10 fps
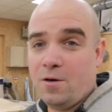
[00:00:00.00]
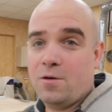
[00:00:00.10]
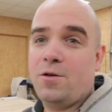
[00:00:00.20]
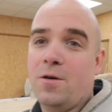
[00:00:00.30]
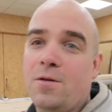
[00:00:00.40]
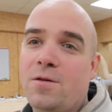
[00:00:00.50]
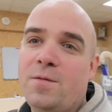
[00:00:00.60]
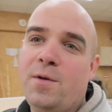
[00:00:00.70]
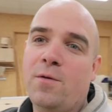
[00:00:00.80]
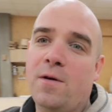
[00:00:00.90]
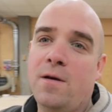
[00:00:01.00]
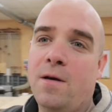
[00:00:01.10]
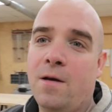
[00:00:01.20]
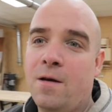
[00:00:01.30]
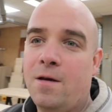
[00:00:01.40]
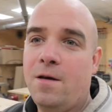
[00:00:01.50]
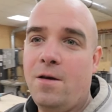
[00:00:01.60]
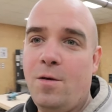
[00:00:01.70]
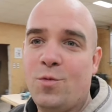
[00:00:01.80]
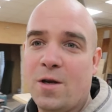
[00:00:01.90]
go ściągnąć z piły
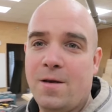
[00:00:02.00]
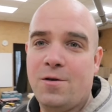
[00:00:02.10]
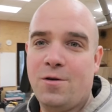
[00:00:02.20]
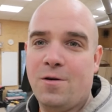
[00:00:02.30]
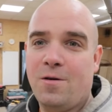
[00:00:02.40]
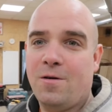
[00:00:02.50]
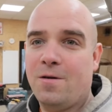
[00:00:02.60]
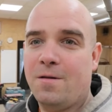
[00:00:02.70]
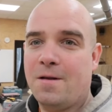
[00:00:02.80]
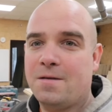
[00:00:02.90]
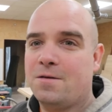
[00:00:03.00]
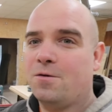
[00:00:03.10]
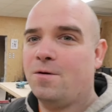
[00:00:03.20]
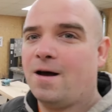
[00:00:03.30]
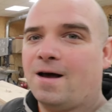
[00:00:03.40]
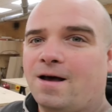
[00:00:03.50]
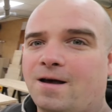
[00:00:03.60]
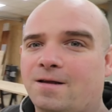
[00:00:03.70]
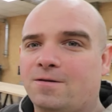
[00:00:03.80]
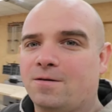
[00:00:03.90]
i przenieść go na stół,
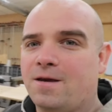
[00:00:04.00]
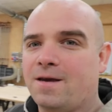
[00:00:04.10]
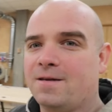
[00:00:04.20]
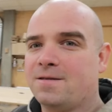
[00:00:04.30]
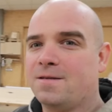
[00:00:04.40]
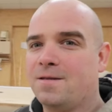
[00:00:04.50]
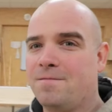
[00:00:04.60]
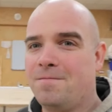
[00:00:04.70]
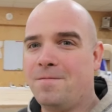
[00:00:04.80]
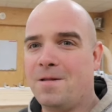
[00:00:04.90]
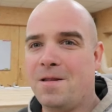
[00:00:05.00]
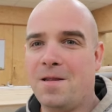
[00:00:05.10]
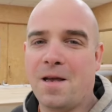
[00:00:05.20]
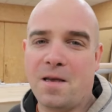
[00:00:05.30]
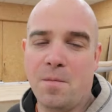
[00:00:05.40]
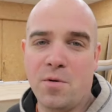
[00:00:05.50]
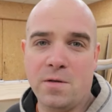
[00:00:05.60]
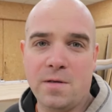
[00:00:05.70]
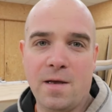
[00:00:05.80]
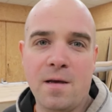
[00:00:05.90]
a to nie jest takie
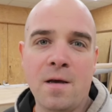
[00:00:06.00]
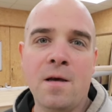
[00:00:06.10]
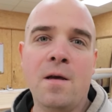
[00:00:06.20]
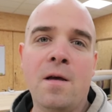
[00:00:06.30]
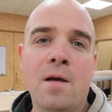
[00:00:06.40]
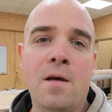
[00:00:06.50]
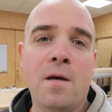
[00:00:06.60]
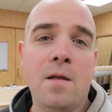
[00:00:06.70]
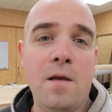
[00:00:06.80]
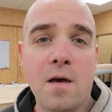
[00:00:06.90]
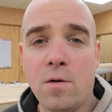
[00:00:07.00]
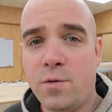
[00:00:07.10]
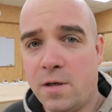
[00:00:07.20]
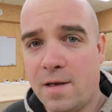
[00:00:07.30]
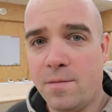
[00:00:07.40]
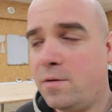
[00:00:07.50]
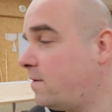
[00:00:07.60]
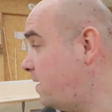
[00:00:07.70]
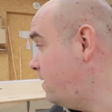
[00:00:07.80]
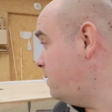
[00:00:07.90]
proste. Nie róbcie temu,
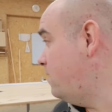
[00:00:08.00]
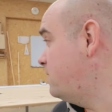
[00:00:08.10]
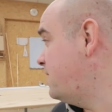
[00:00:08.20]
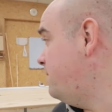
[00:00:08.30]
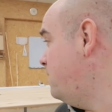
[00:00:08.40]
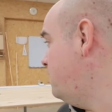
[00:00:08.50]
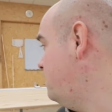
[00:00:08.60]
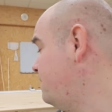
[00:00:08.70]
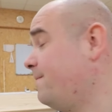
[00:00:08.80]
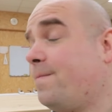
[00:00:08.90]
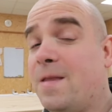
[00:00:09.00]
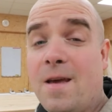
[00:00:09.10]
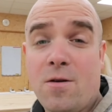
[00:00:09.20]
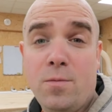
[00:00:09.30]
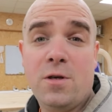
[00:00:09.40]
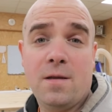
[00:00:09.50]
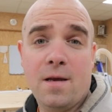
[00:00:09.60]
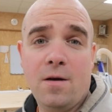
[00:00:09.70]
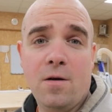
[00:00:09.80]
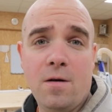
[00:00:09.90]
te, tego same, nie róbcie
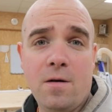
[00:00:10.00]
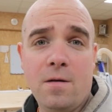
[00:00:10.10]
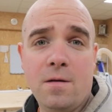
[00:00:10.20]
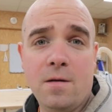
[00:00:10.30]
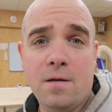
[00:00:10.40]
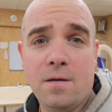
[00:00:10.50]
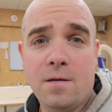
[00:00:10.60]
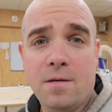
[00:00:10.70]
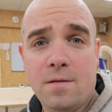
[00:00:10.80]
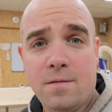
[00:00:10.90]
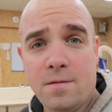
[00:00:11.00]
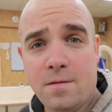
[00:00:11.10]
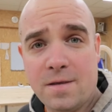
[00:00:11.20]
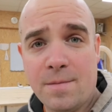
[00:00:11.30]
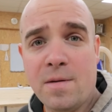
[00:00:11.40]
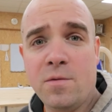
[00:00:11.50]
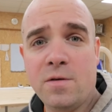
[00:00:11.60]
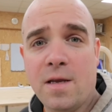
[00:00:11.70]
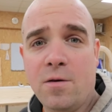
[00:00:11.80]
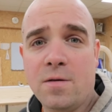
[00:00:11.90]
tego e, samemu
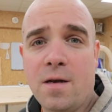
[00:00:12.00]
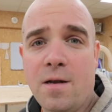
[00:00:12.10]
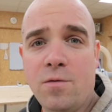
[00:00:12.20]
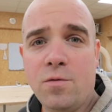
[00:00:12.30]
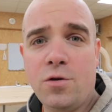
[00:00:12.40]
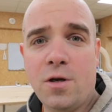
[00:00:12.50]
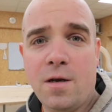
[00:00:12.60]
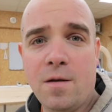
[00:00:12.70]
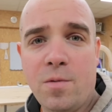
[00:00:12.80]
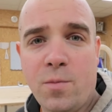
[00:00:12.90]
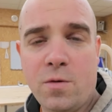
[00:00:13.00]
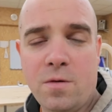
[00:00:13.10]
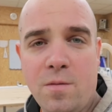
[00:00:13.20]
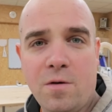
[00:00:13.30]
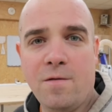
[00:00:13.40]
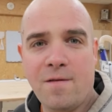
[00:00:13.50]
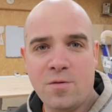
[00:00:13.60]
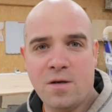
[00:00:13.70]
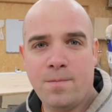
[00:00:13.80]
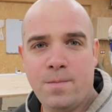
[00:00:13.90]
z tego względu, że po prostu mogą wam
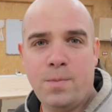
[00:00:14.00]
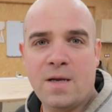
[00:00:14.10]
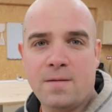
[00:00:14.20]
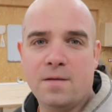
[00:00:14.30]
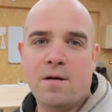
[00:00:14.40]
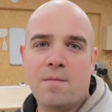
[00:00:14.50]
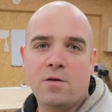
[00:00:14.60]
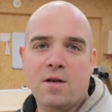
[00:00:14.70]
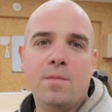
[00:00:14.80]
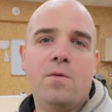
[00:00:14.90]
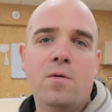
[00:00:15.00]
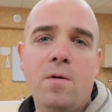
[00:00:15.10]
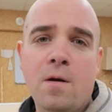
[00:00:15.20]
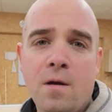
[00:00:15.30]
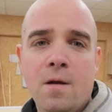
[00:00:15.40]
się plecy złamać na pół.